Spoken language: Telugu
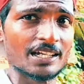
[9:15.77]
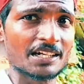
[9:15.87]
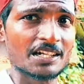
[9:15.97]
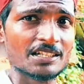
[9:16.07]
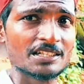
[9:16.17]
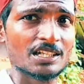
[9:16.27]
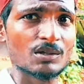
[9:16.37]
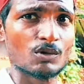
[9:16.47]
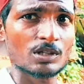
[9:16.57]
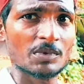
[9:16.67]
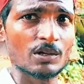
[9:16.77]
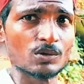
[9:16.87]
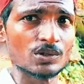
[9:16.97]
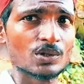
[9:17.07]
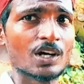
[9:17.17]
ఎక్కడైతే ఊట బావి
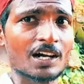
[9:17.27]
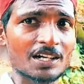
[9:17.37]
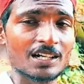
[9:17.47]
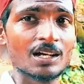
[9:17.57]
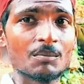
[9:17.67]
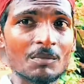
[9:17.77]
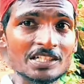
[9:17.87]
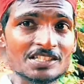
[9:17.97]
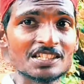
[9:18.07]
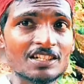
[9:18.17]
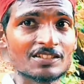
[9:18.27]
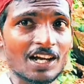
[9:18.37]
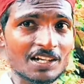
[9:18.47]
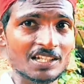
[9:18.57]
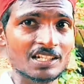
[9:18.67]
ఉందో అక్కడ మంచినీళ్ళు
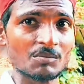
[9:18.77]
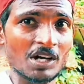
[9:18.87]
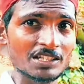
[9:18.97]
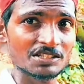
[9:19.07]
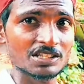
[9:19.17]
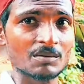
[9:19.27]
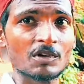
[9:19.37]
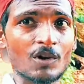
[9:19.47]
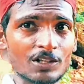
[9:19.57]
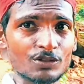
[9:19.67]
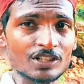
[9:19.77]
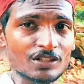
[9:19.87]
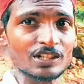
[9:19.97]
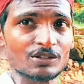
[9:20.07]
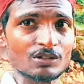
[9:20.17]
తాగడానికి మాత్రమే
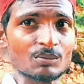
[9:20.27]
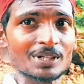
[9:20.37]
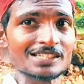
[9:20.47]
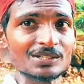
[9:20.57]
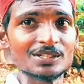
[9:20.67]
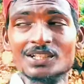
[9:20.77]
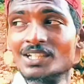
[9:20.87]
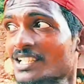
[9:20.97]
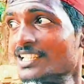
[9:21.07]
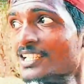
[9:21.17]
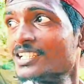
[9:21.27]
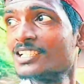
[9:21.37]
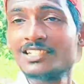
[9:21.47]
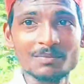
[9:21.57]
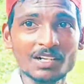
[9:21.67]
వాడుకుంటారు ఇక్కడ ఉన్న ప్రజలు
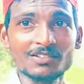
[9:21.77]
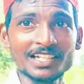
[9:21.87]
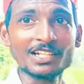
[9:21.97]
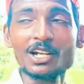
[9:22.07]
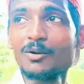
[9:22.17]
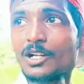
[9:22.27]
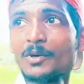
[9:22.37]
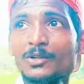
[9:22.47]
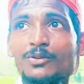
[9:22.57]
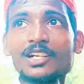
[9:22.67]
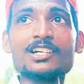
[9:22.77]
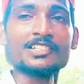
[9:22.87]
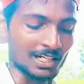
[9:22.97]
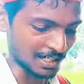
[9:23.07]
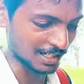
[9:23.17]
మనం దగ్గరలో ఉన్నాం అనుకుంటా
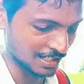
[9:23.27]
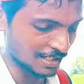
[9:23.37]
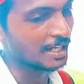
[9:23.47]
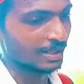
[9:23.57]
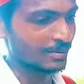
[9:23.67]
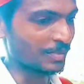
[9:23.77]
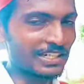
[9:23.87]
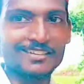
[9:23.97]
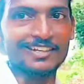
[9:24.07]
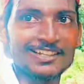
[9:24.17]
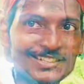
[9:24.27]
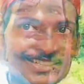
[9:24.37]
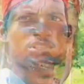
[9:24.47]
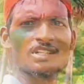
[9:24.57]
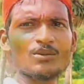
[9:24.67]
తరల అదండి వెళ్దాం
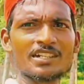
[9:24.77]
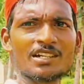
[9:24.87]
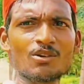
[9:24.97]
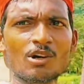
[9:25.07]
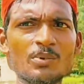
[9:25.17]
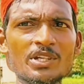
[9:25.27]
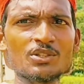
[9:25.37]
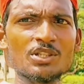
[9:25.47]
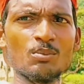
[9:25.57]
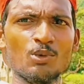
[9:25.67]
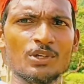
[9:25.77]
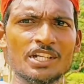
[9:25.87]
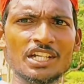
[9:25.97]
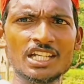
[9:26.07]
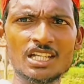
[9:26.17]
అంటే ఒడియాలో ఒక పేరుంది
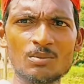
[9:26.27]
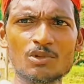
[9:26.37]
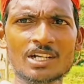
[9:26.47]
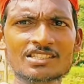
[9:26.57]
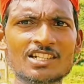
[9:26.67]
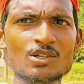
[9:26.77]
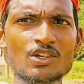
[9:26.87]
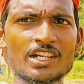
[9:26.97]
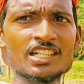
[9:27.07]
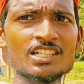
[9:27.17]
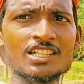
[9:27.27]
మూడే మూడు అక్షరాలు ఉన్నాయి